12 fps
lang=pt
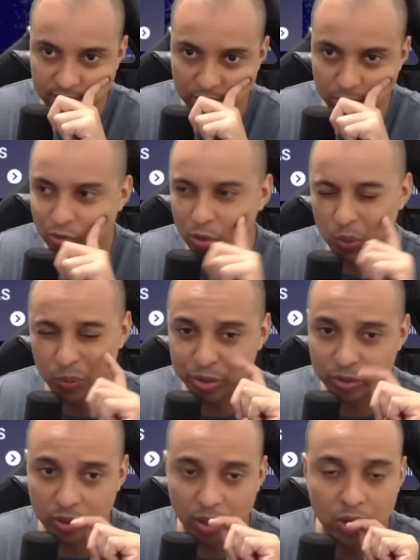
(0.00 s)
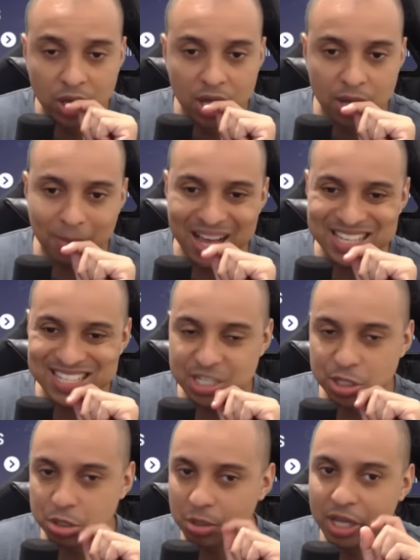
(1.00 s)
Não evolui muito, não. Mas
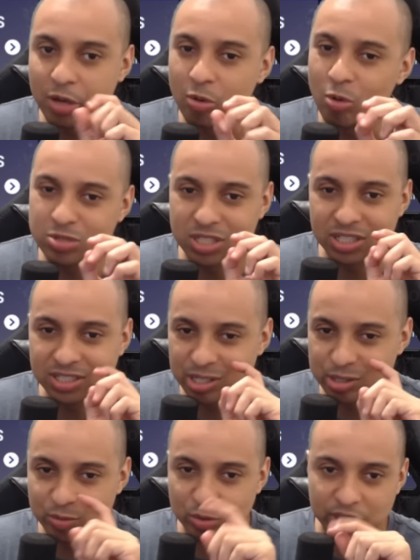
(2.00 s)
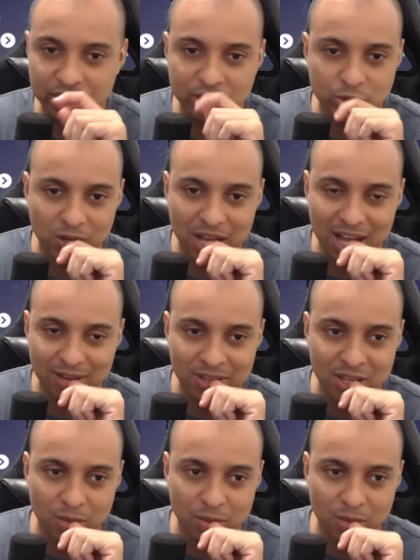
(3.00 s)
esse jogo aqui, com certeza, eu vou ter que jogar.